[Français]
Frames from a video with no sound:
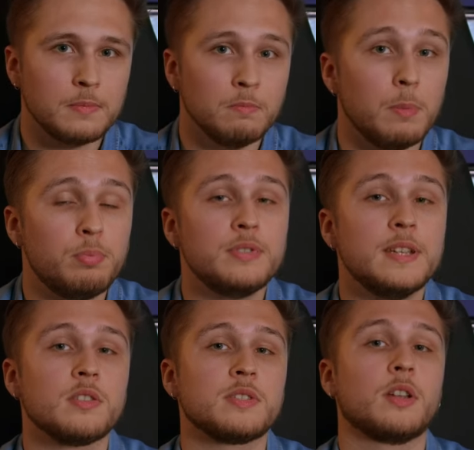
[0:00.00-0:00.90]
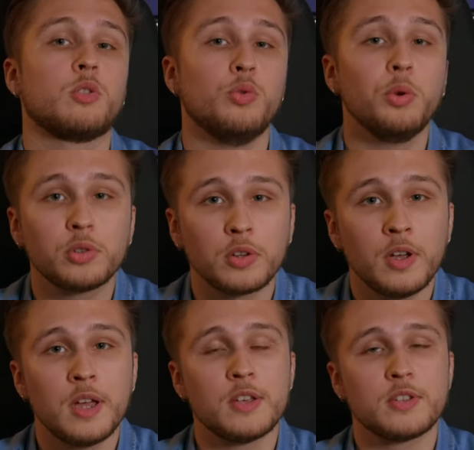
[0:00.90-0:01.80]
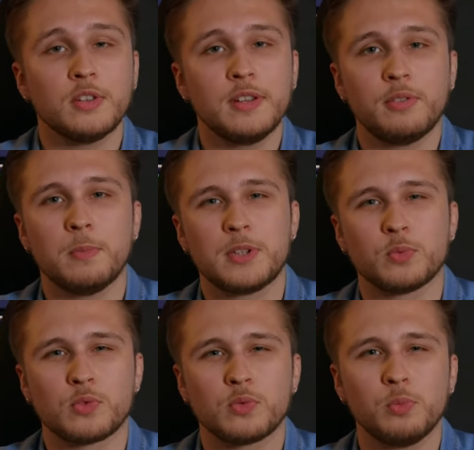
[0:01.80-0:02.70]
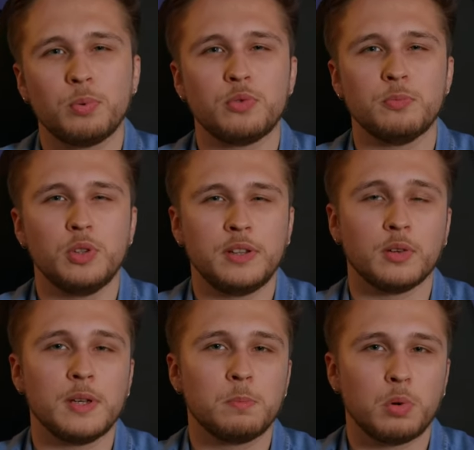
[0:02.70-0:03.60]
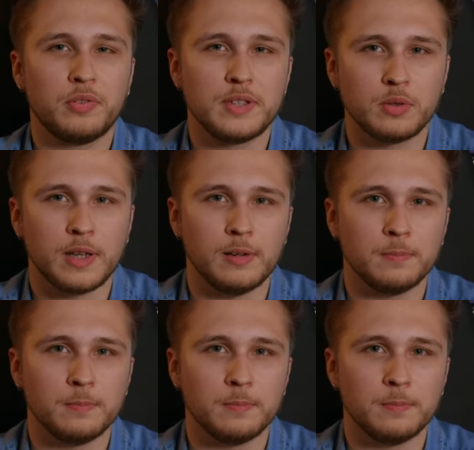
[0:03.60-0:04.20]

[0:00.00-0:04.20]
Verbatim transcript: mais plus des enceintes neutres, sans déformation de son pour du monitoring professionnel.